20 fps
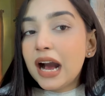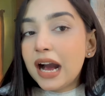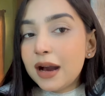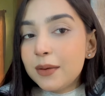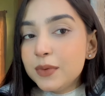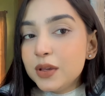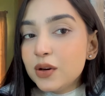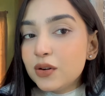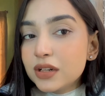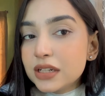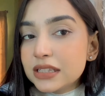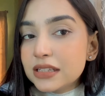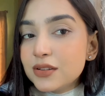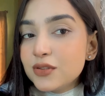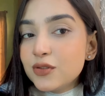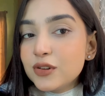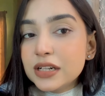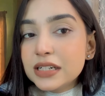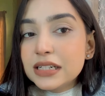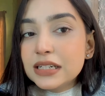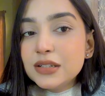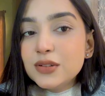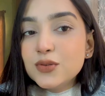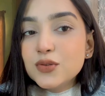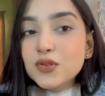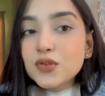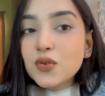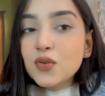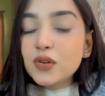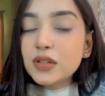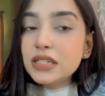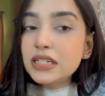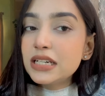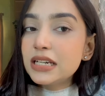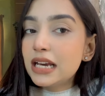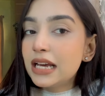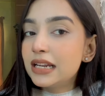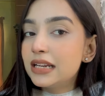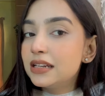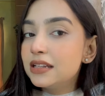আমি অনেকদিন ধরে এটা ইউজ করছি
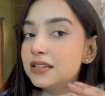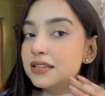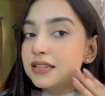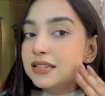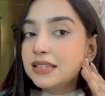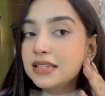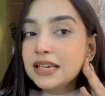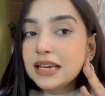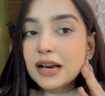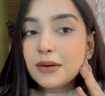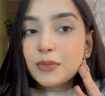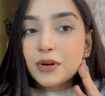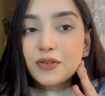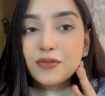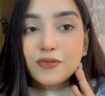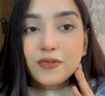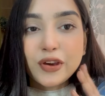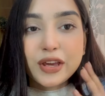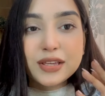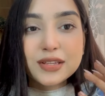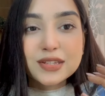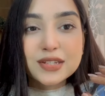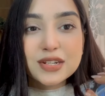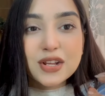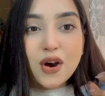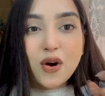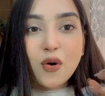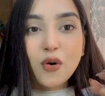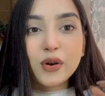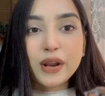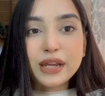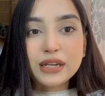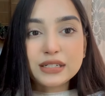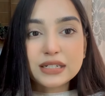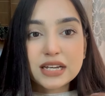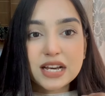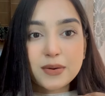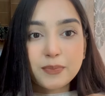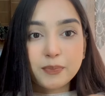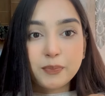অ্যান্ড সি আমার ফেসটা
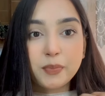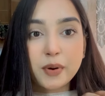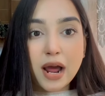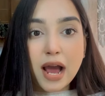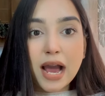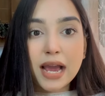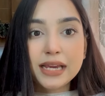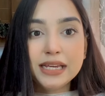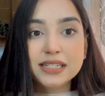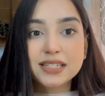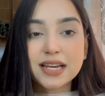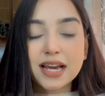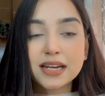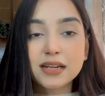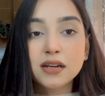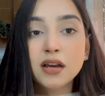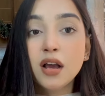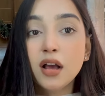অনেকটা ব্রাইট অ্যান্ড